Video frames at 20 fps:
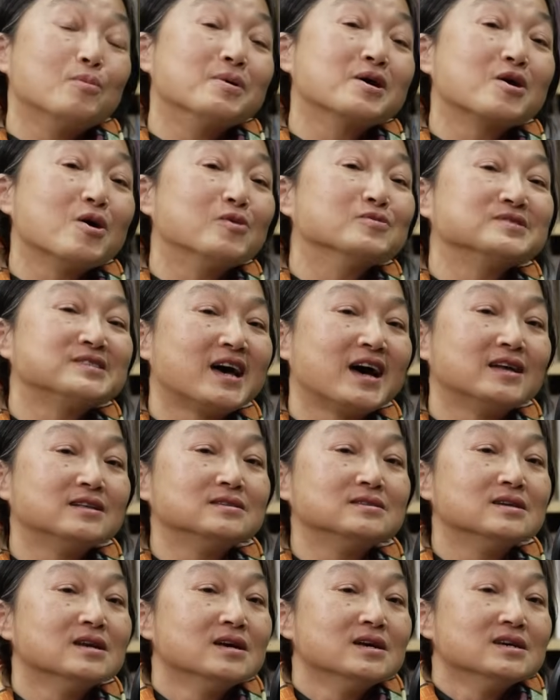们共
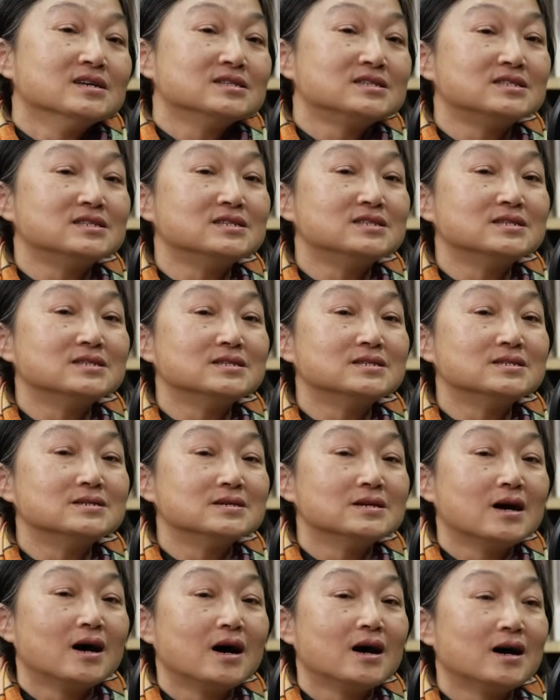餐是
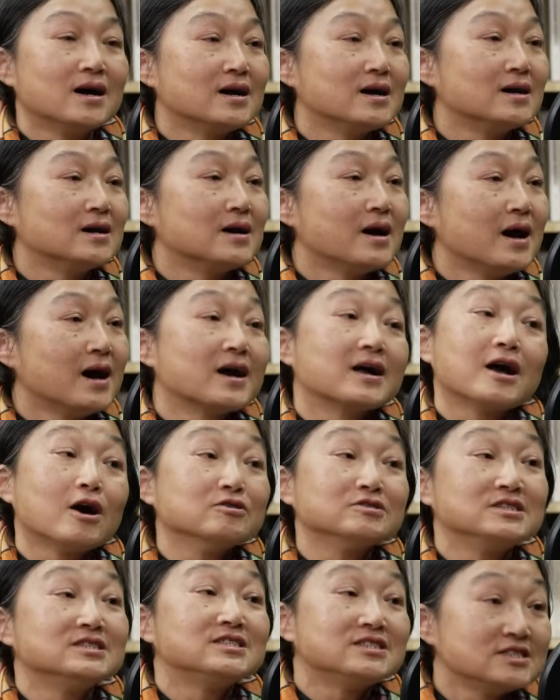呃很
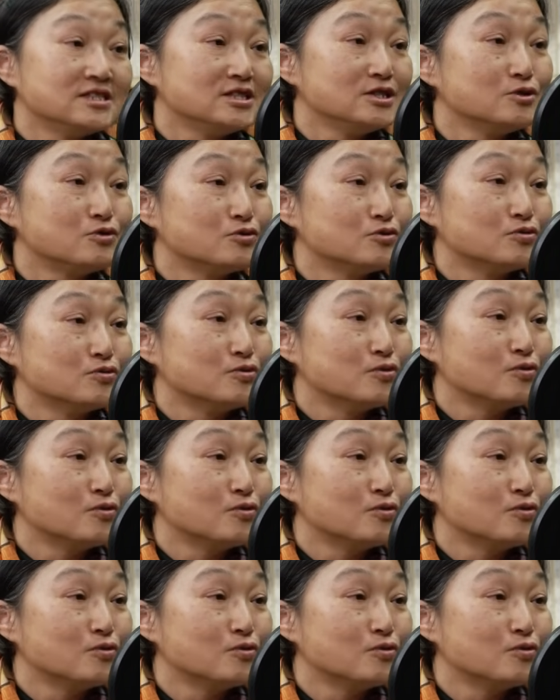高兴自己煮，